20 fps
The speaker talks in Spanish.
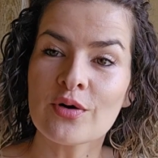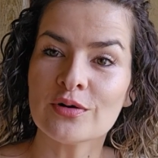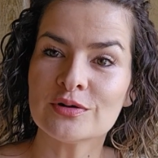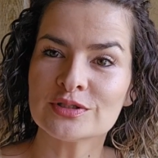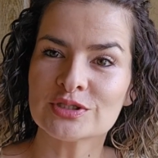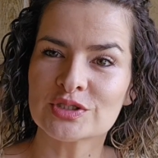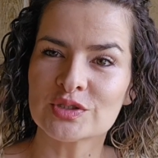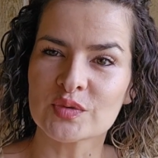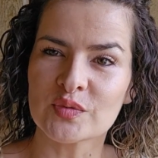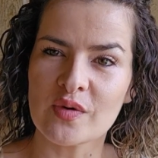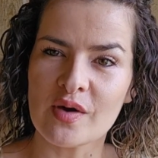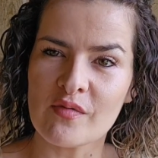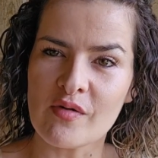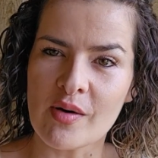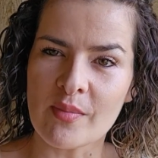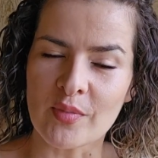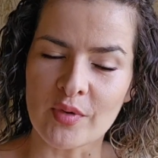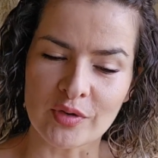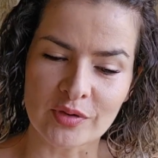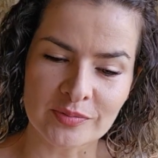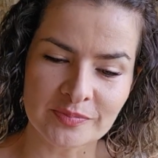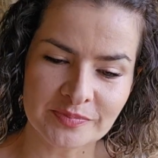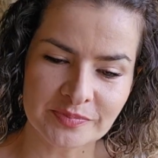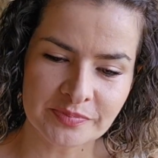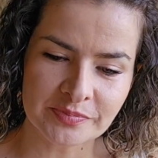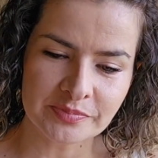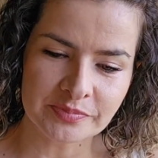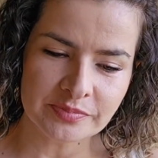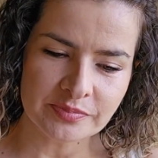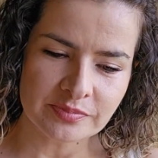con su nuevo amor.
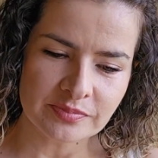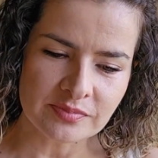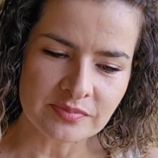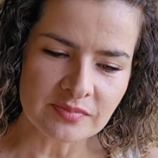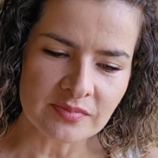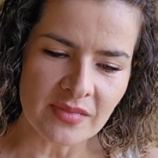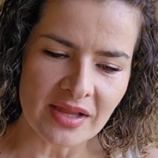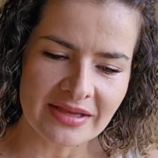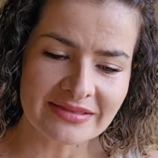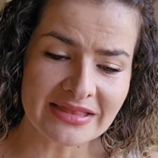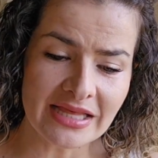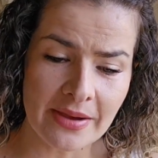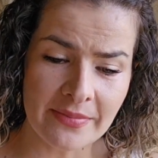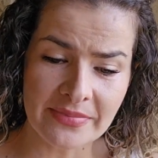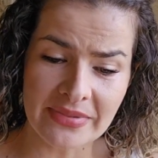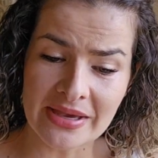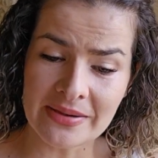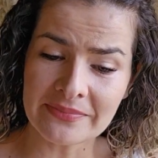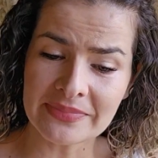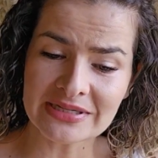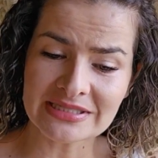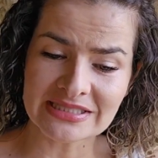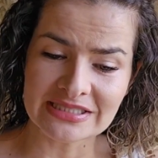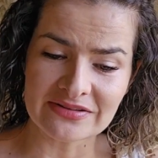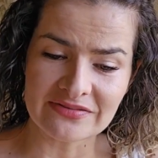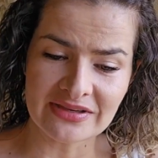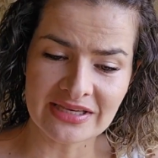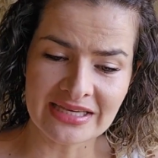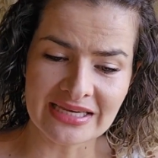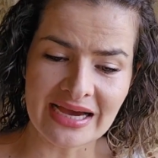También
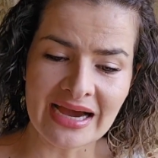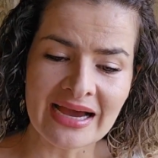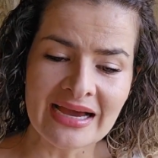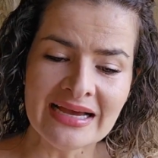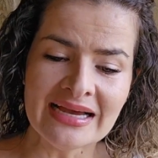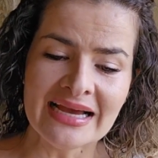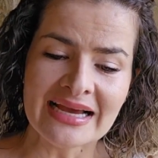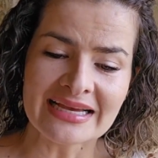percibía